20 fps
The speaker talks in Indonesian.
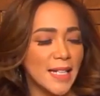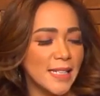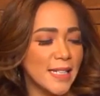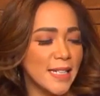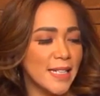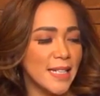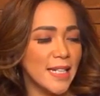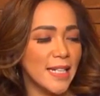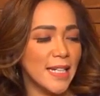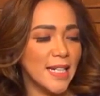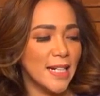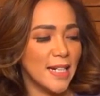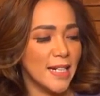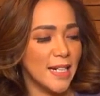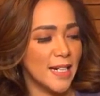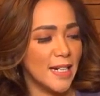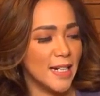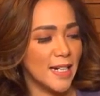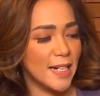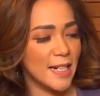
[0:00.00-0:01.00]
Jadi
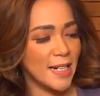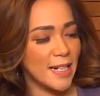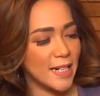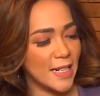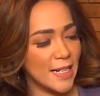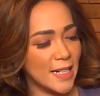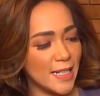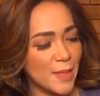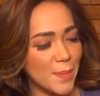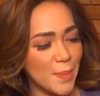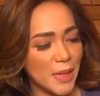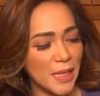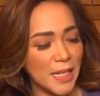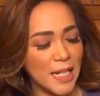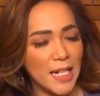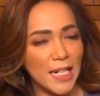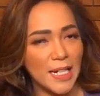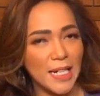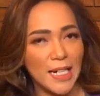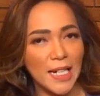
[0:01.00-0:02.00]
uh,
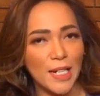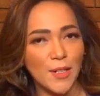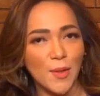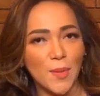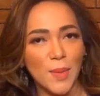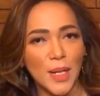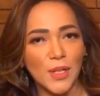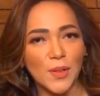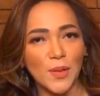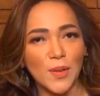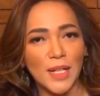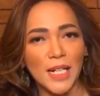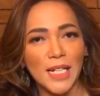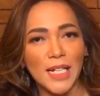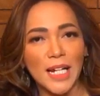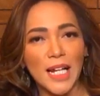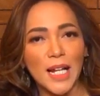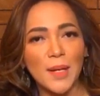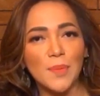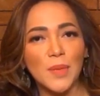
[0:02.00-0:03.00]
seperti ini kumantongnya
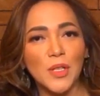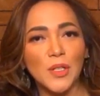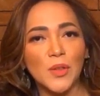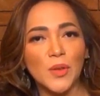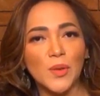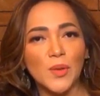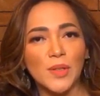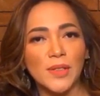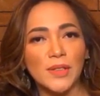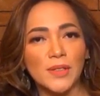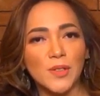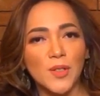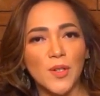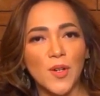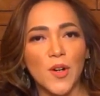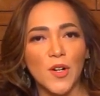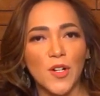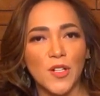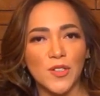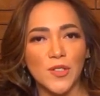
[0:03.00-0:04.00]
dalam bentuk
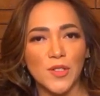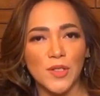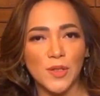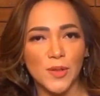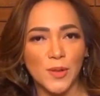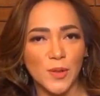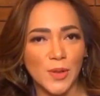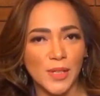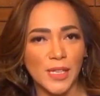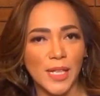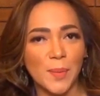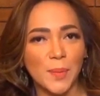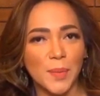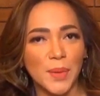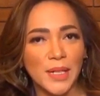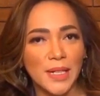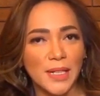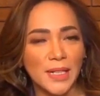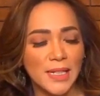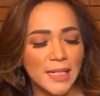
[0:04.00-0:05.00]
dolls look tap
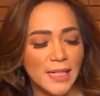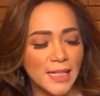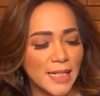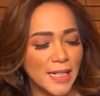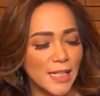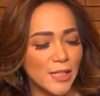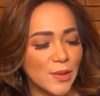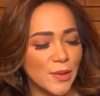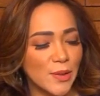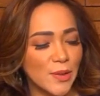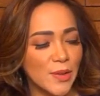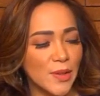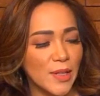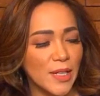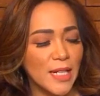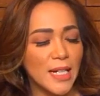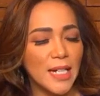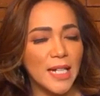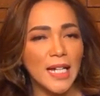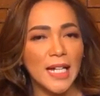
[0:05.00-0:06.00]
girl gitu.
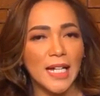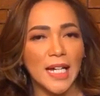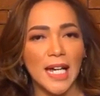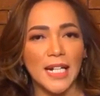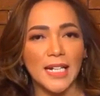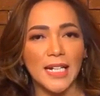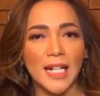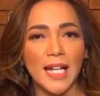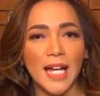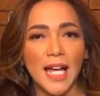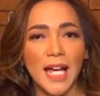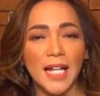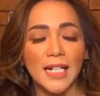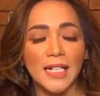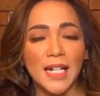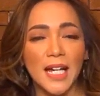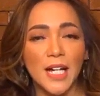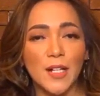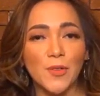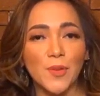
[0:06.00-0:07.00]
Karena
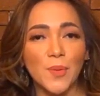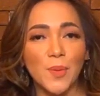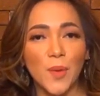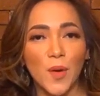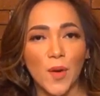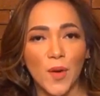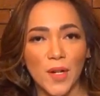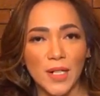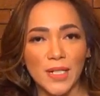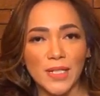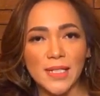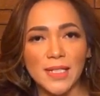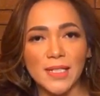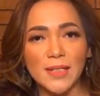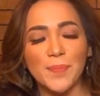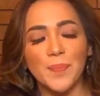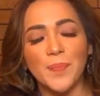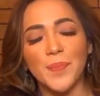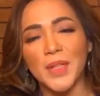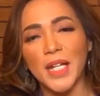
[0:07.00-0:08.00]
ada
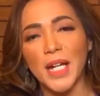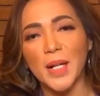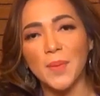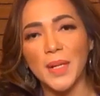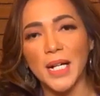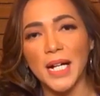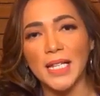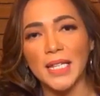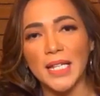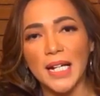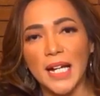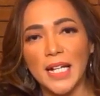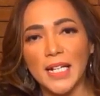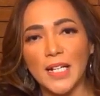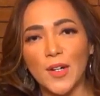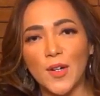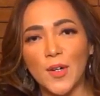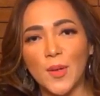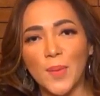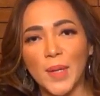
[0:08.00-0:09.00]
rumors yang mengatakan
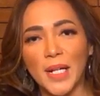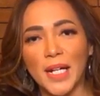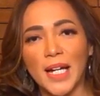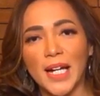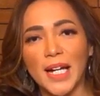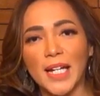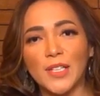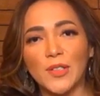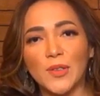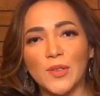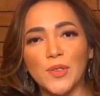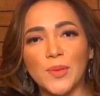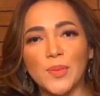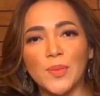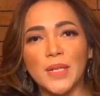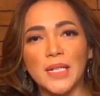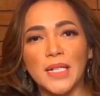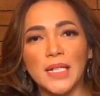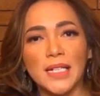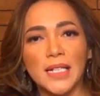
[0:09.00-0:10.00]
kalau mereka itu
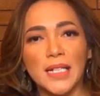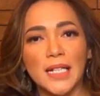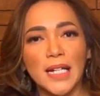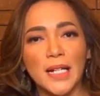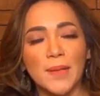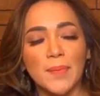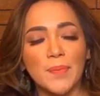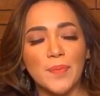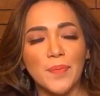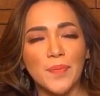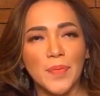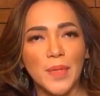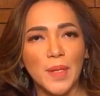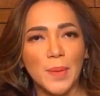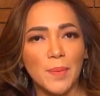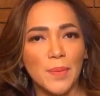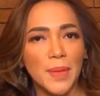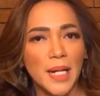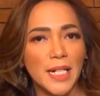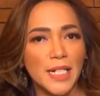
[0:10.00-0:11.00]
sebenarnya
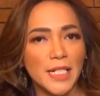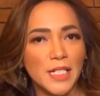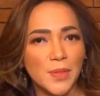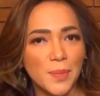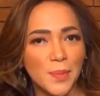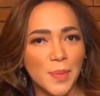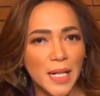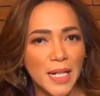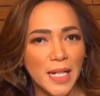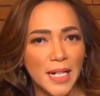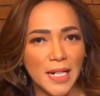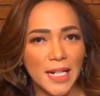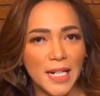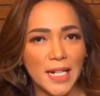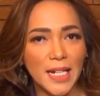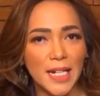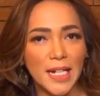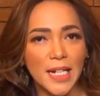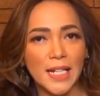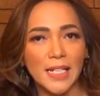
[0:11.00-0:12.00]
bad
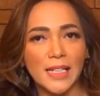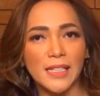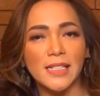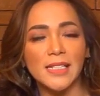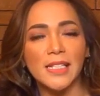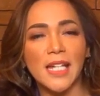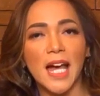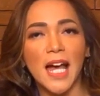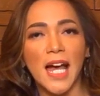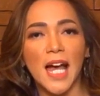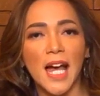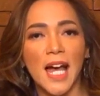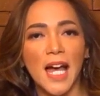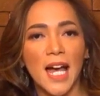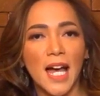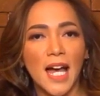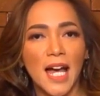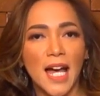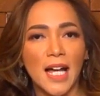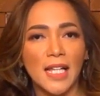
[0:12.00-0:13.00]
spirit,
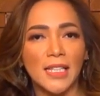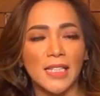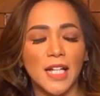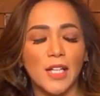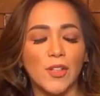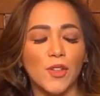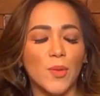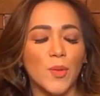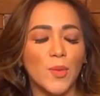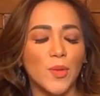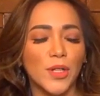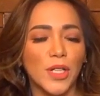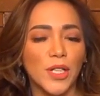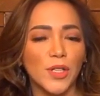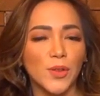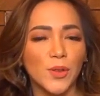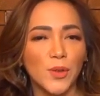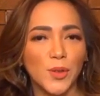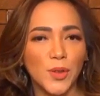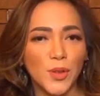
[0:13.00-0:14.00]
jahat atau
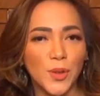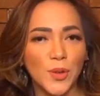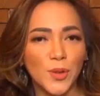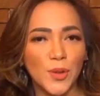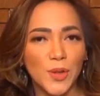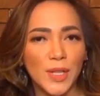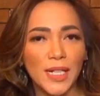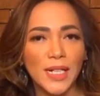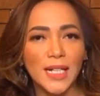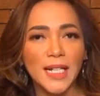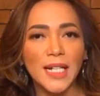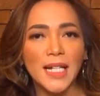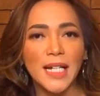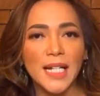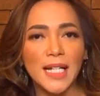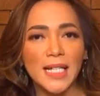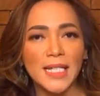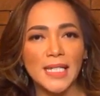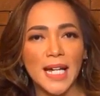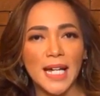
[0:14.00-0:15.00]
mungkin tuyul.
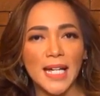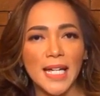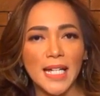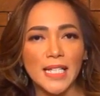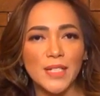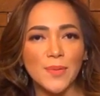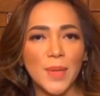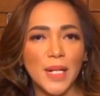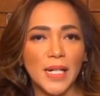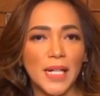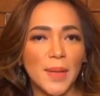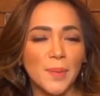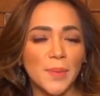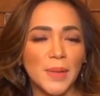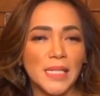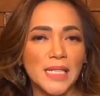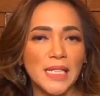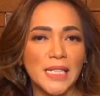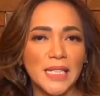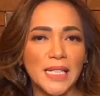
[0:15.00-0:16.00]
Saya sebagai
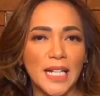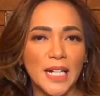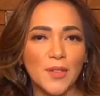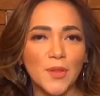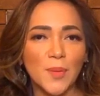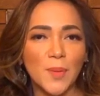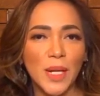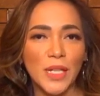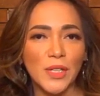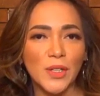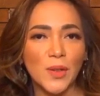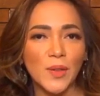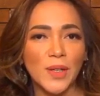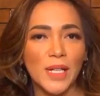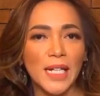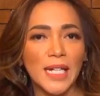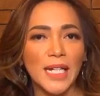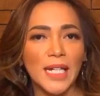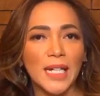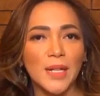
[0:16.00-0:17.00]
pecinta kumantong
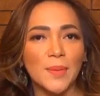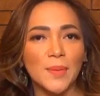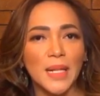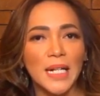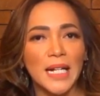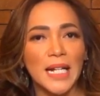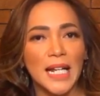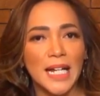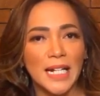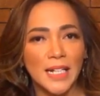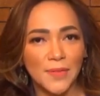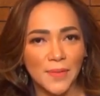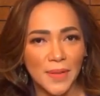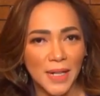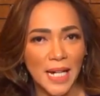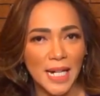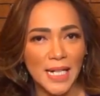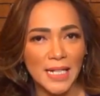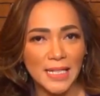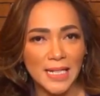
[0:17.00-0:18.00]
ingin
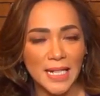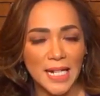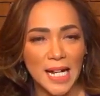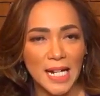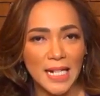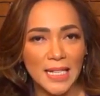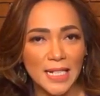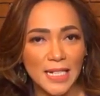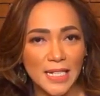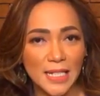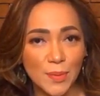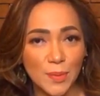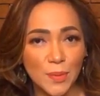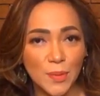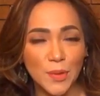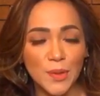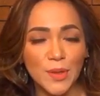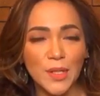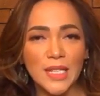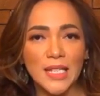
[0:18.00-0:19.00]
mengklarifikasi hal
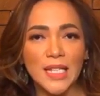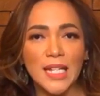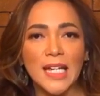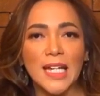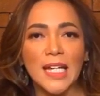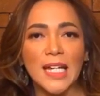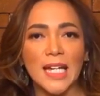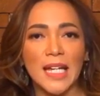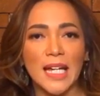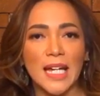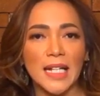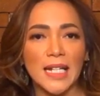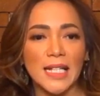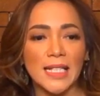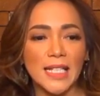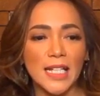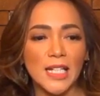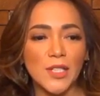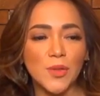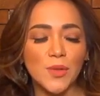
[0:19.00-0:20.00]
tersebut karena
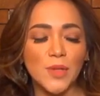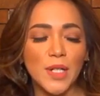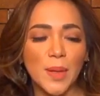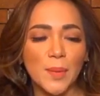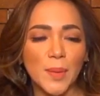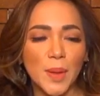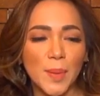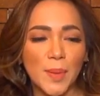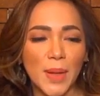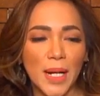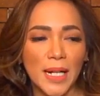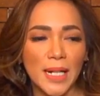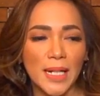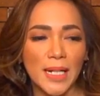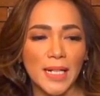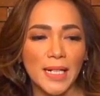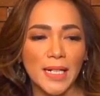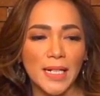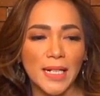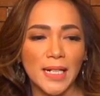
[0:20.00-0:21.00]
saya juga
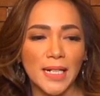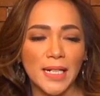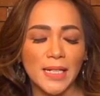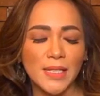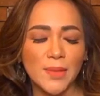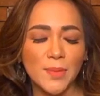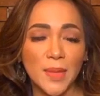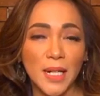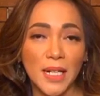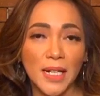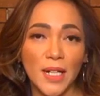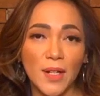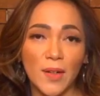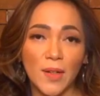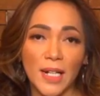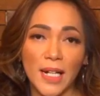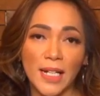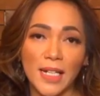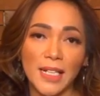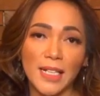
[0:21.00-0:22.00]
memang uh, sebagai
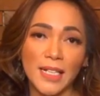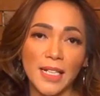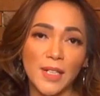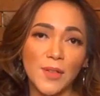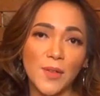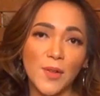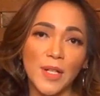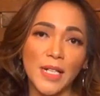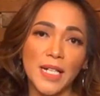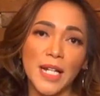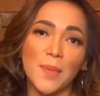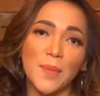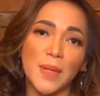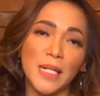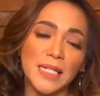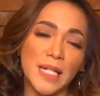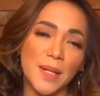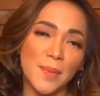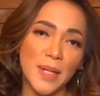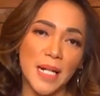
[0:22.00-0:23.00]
orang indigo kenapa
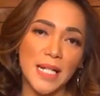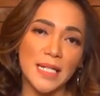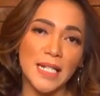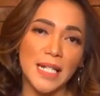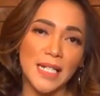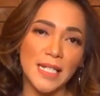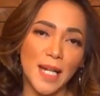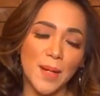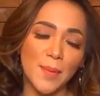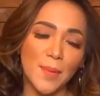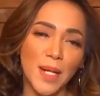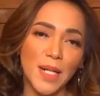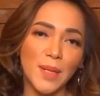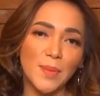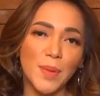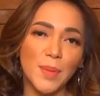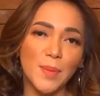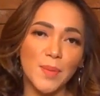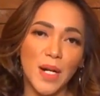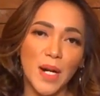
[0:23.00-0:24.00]
saya merasa nyaman
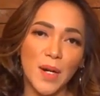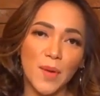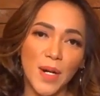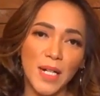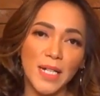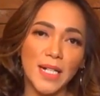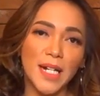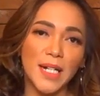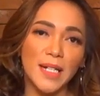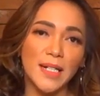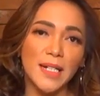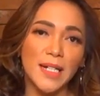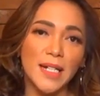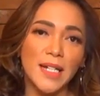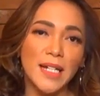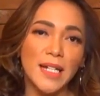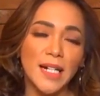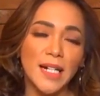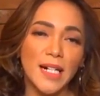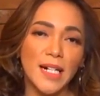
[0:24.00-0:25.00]
membawa dan
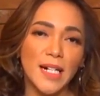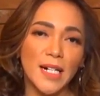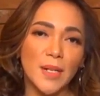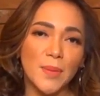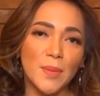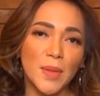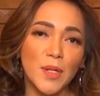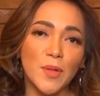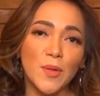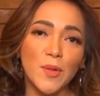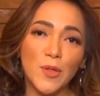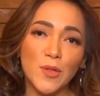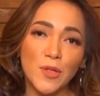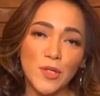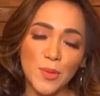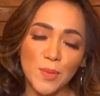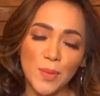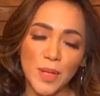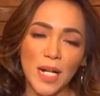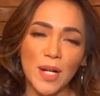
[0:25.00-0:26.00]
uh,
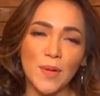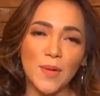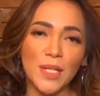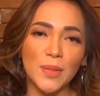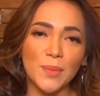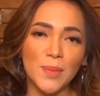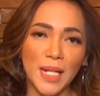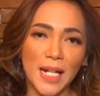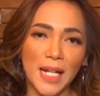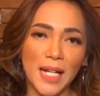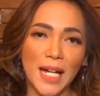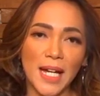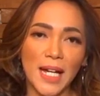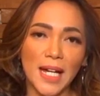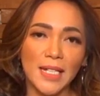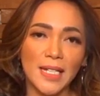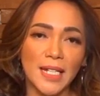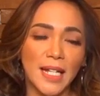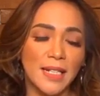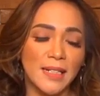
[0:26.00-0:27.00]
mengurus merawat
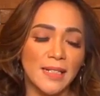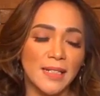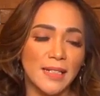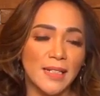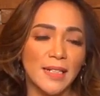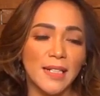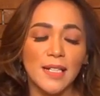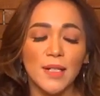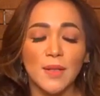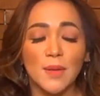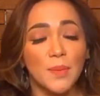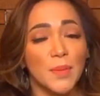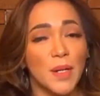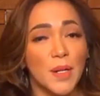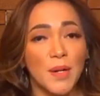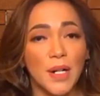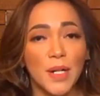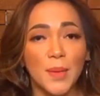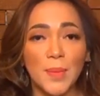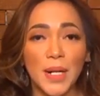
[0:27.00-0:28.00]
mereka dan
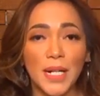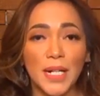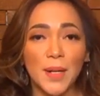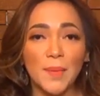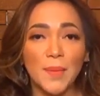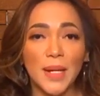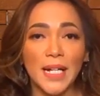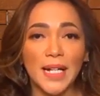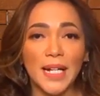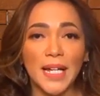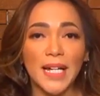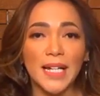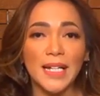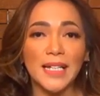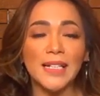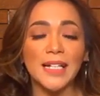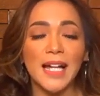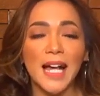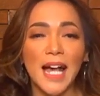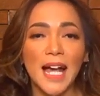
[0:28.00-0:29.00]
bawa kemana-mana
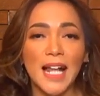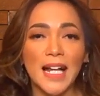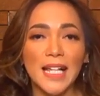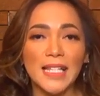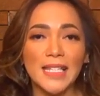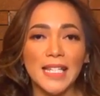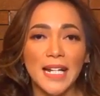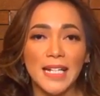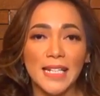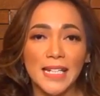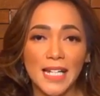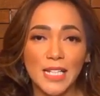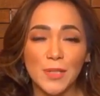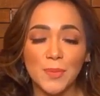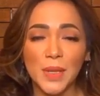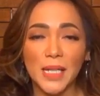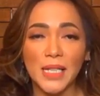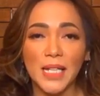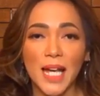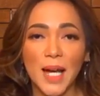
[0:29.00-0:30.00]
alasannya
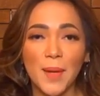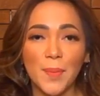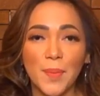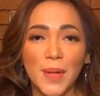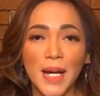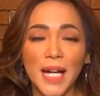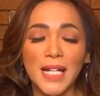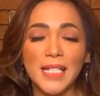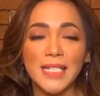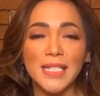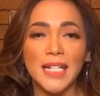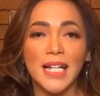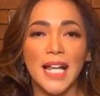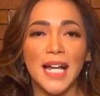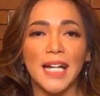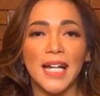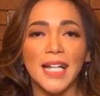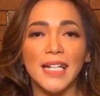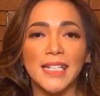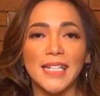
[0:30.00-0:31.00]
seperti apa
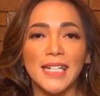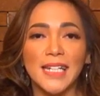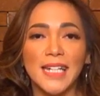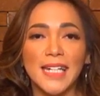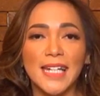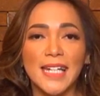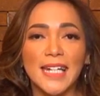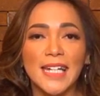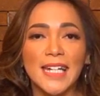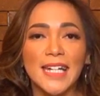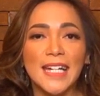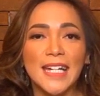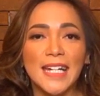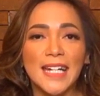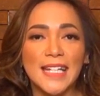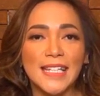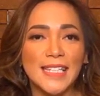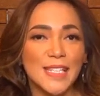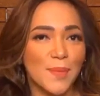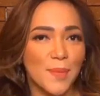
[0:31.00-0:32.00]
silahkan
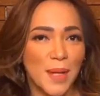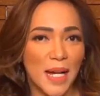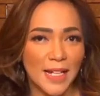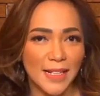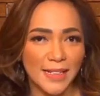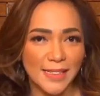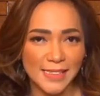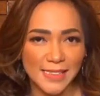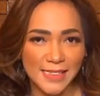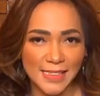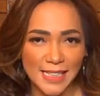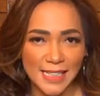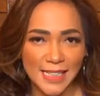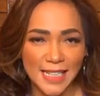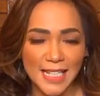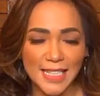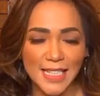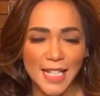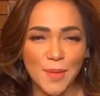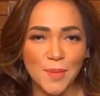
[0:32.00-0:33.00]
disimak
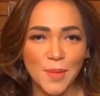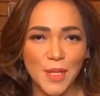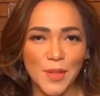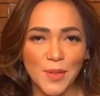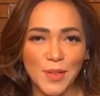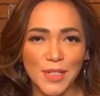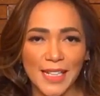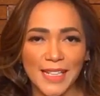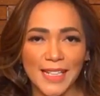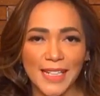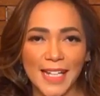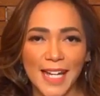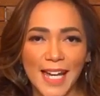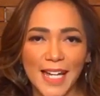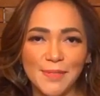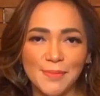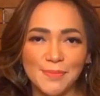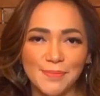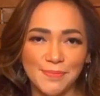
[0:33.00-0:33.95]
cerita saya berikut ini ya.